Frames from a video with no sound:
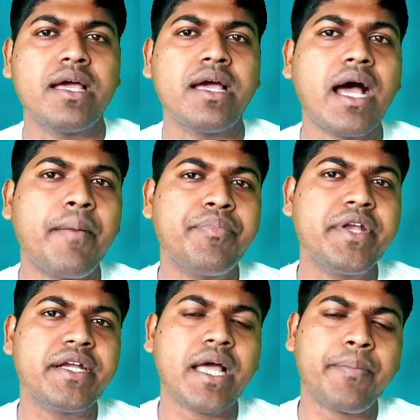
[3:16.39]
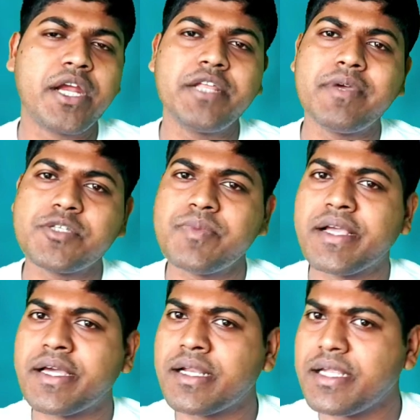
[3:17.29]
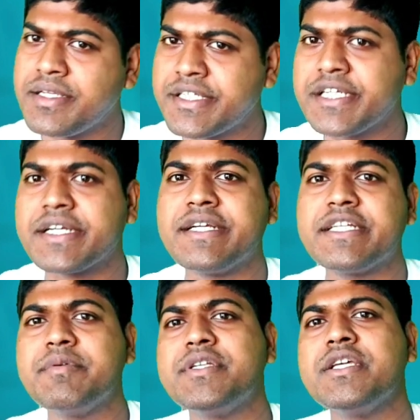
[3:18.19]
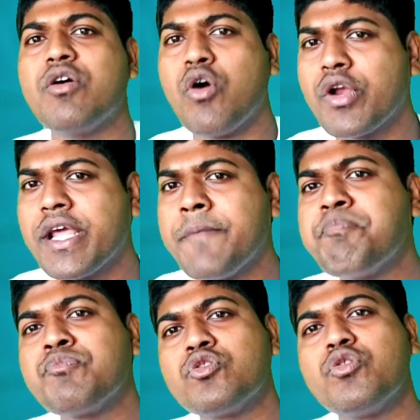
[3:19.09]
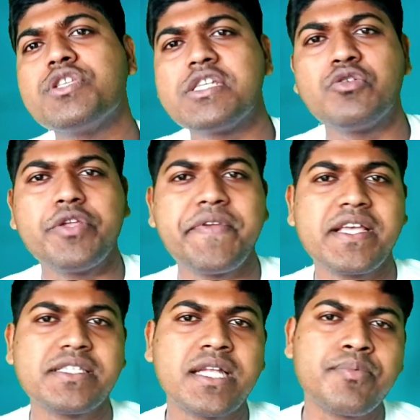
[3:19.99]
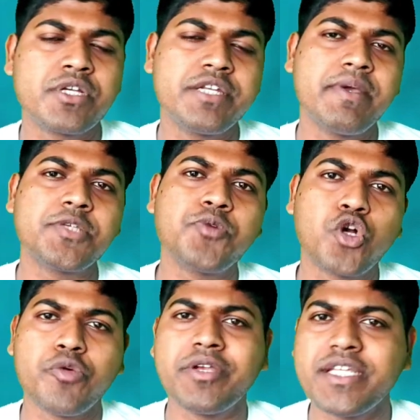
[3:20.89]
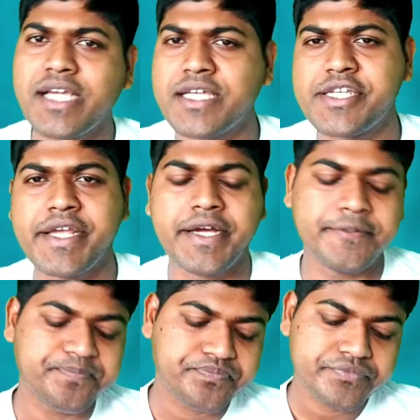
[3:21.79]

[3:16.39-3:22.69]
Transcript: है अपडेट आपके डिवाइस में अगर इंटरनेट कनेक्टिविटी ऑन है तो इसकी नोटिफिकेशन आपके डिवाइस में ऑटोमेटिक आ जाएगा